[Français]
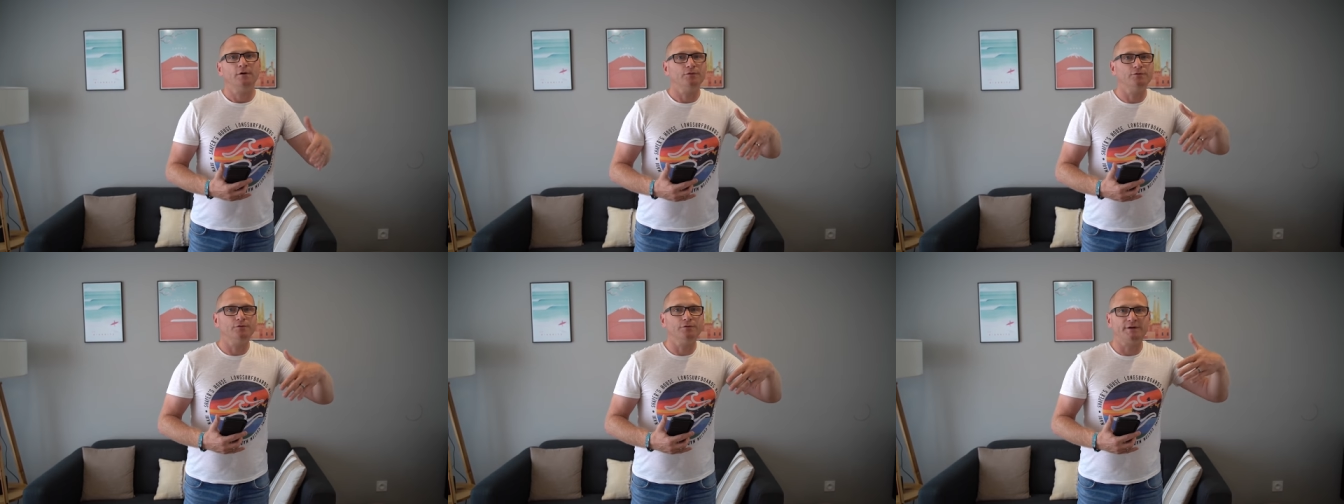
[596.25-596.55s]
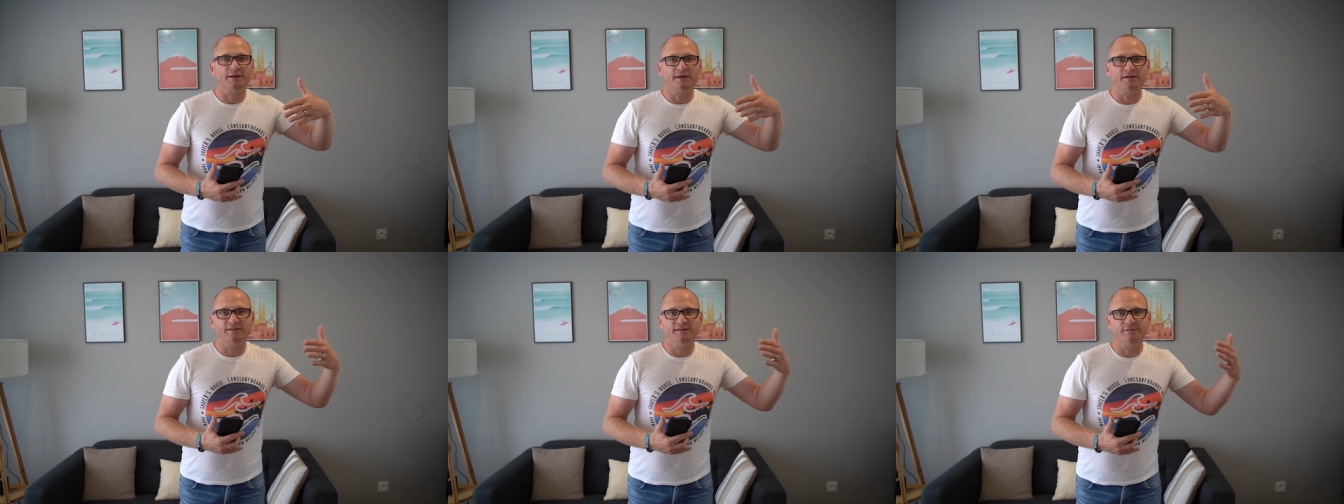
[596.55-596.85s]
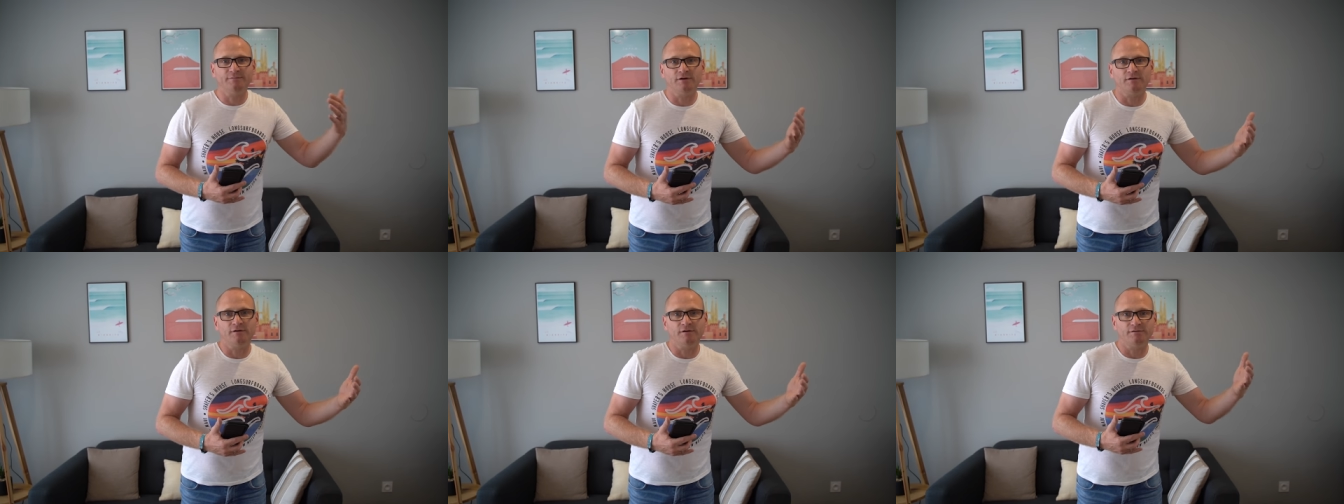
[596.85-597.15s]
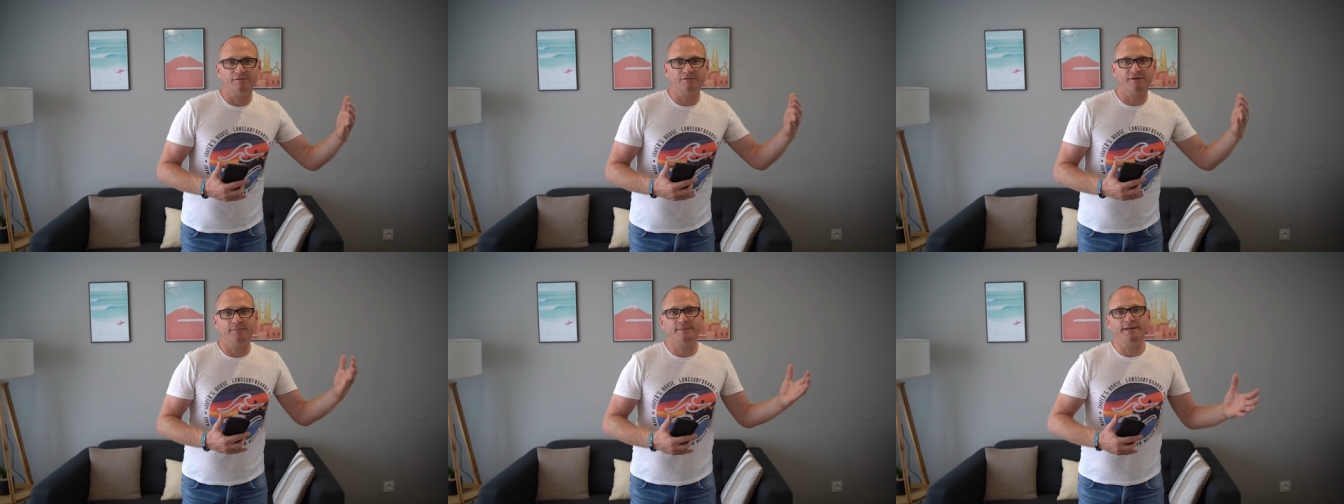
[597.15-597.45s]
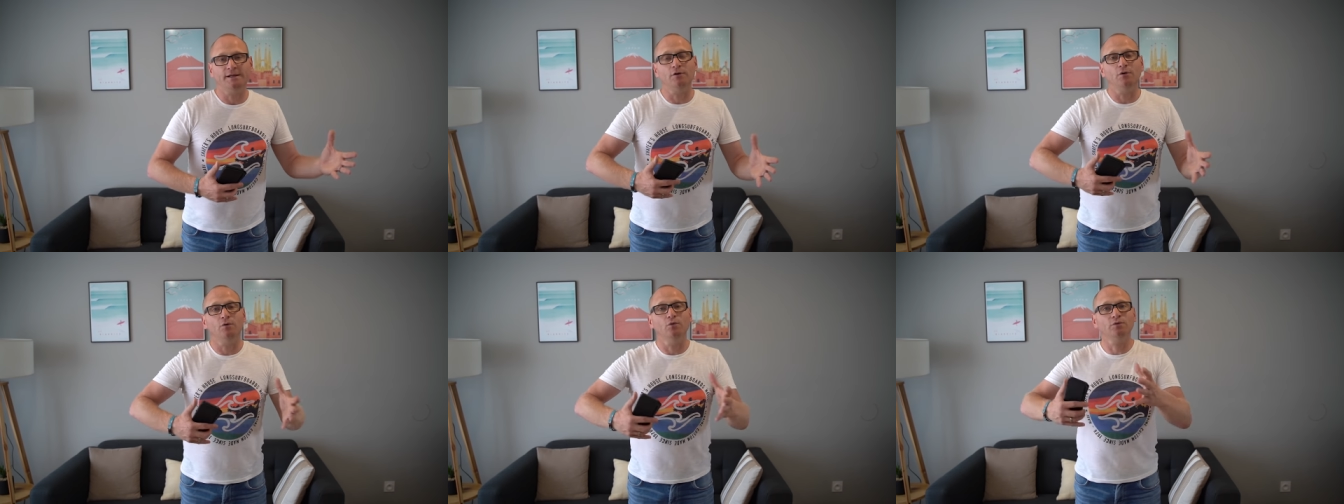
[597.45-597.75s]
de quasiment 20
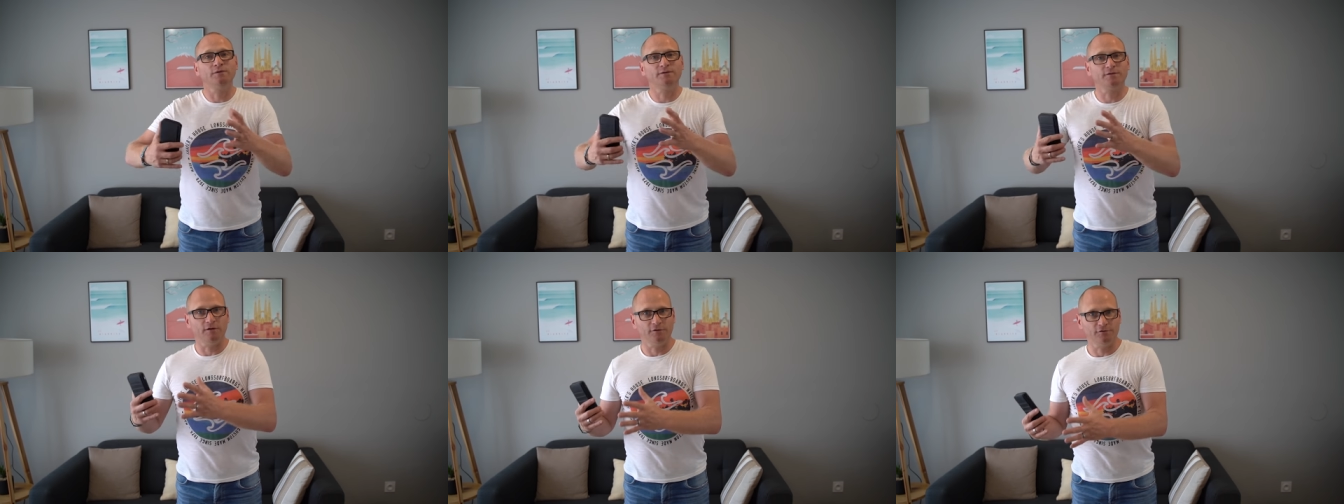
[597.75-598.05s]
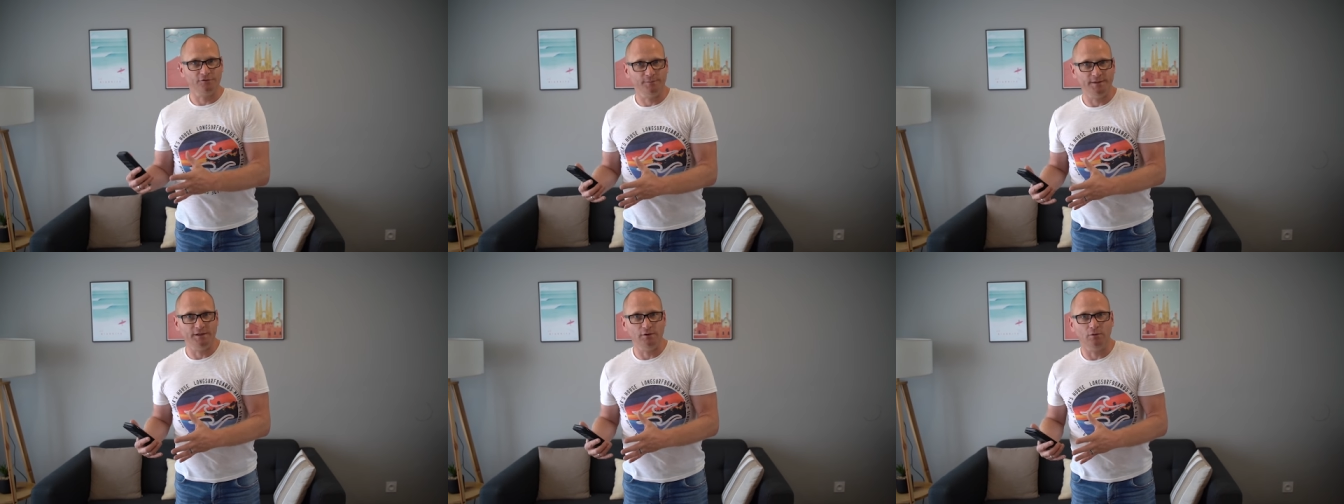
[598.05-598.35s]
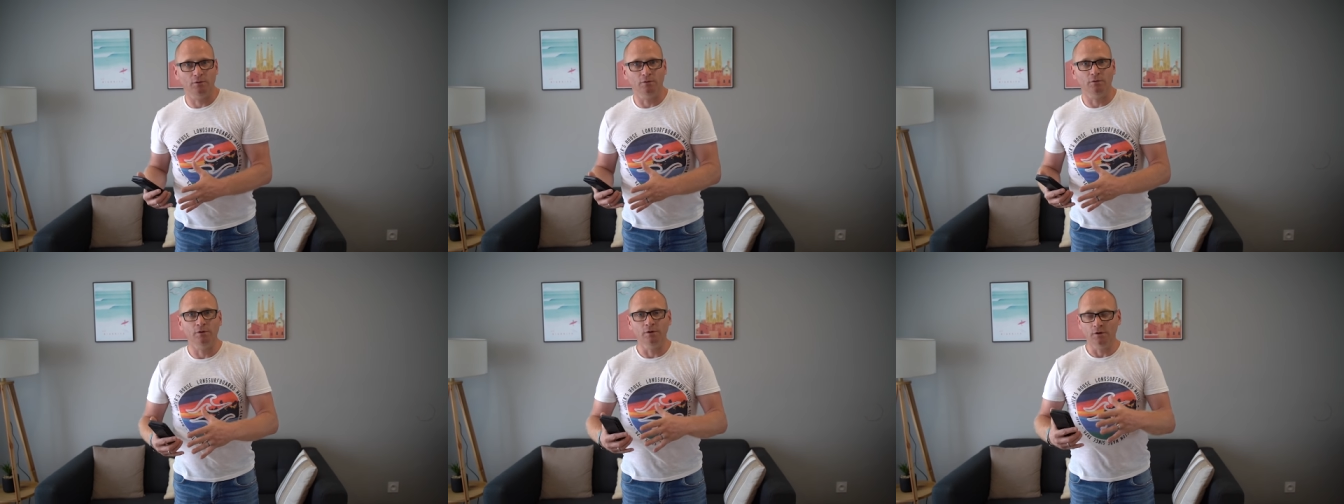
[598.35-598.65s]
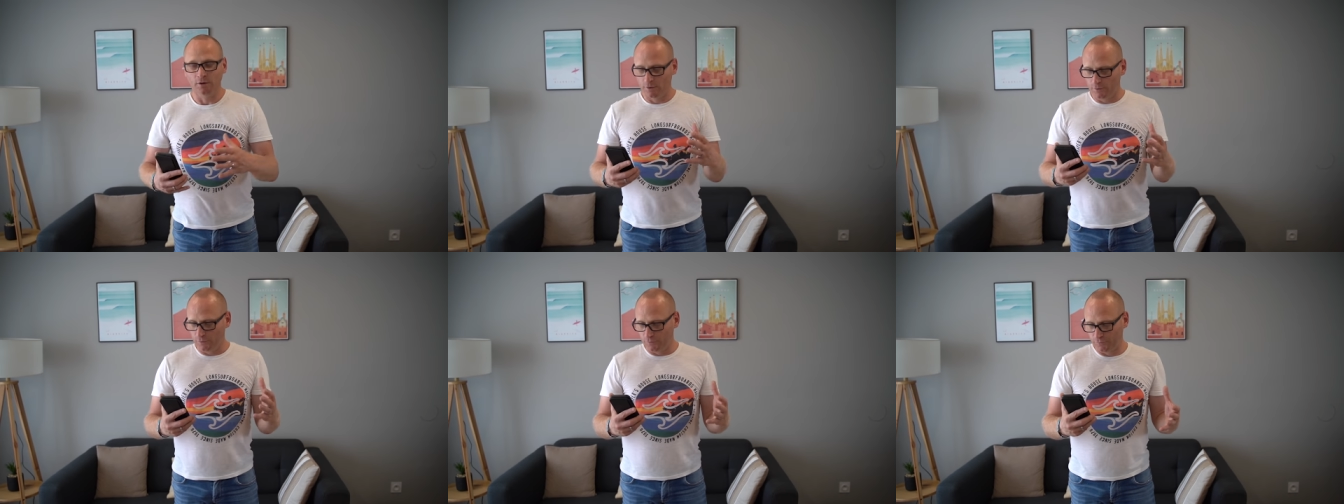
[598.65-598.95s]
000 ou 30 000 euros